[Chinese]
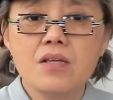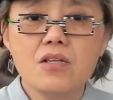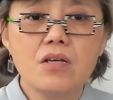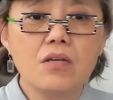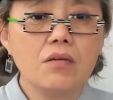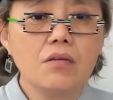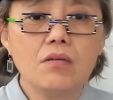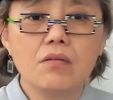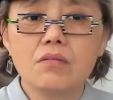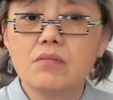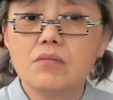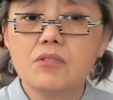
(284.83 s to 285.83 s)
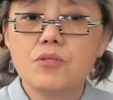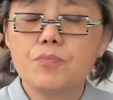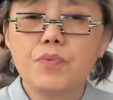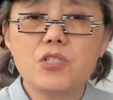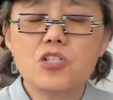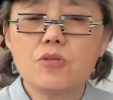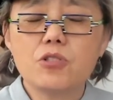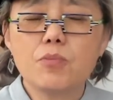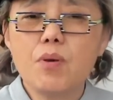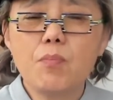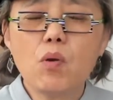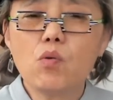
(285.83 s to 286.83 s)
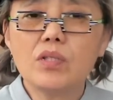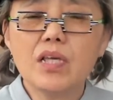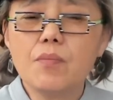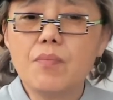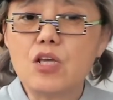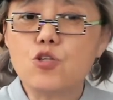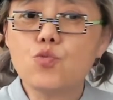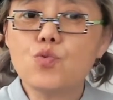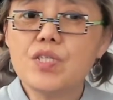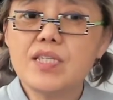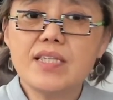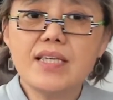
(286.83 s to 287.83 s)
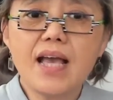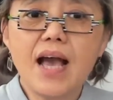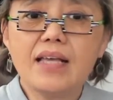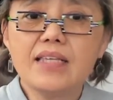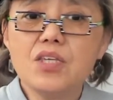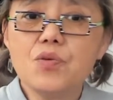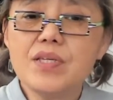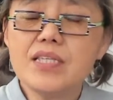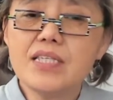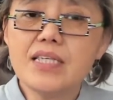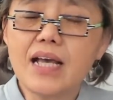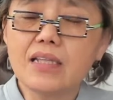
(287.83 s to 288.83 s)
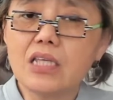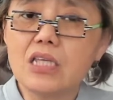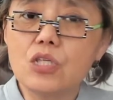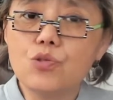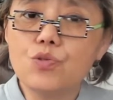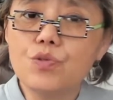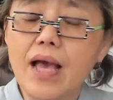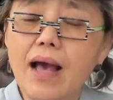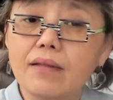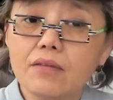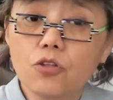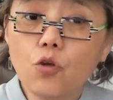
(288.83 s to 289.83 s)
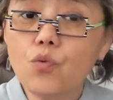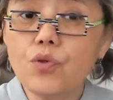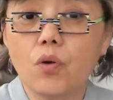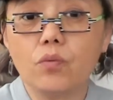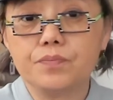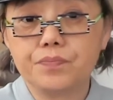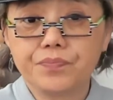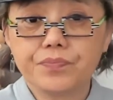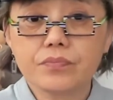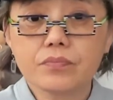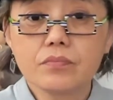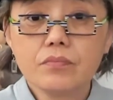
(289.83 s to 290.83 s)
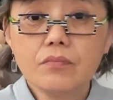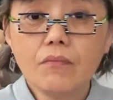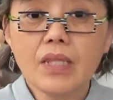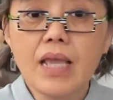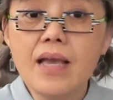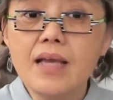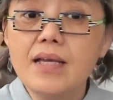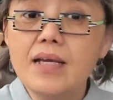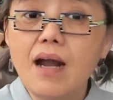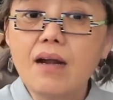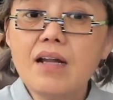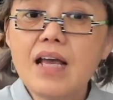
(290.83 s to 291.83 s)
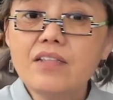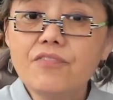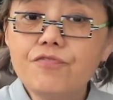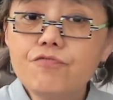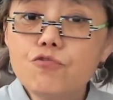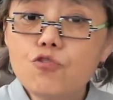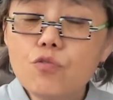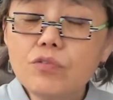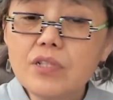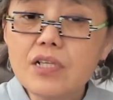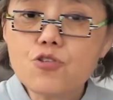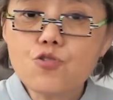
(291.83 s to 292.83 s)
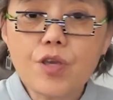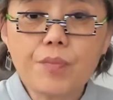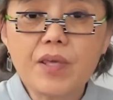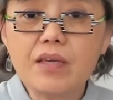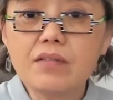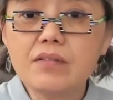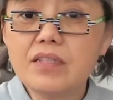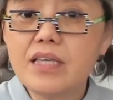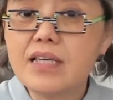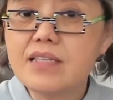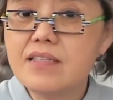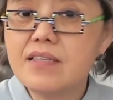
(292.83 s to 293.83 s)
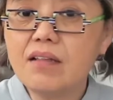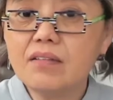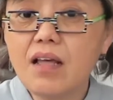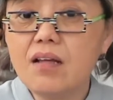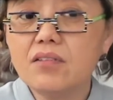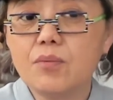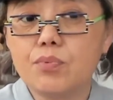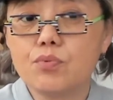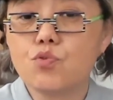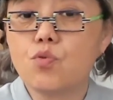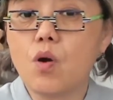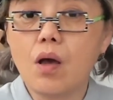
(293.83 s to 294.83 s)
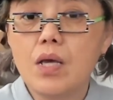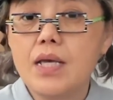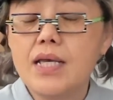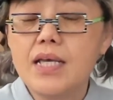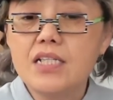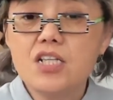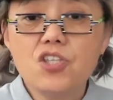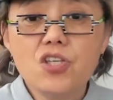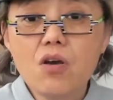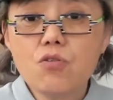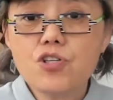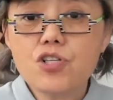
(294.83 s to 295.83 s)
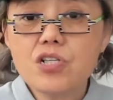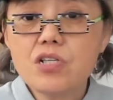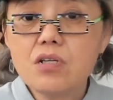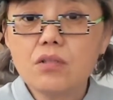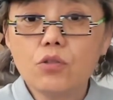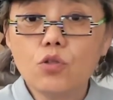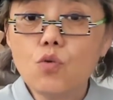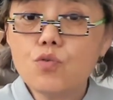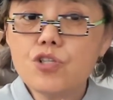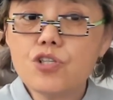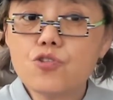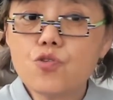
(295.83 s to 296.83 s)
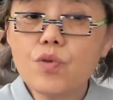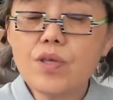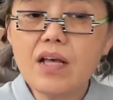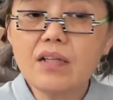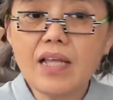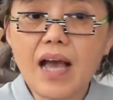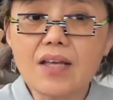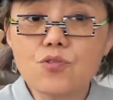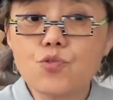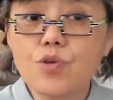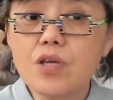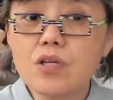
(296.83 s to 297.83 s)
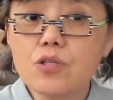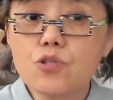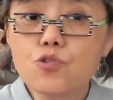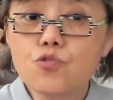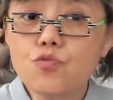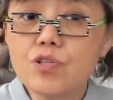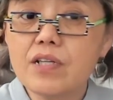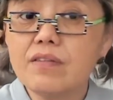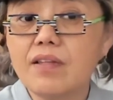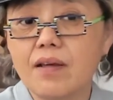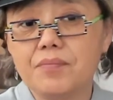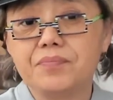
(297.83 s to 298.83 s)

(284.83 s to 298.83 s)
呃，什什什么包括那个美术系呀、音乐系呀、体育系呀都有。而他的附中呢，水平也相当的不错，这教师都是中央大学出身的。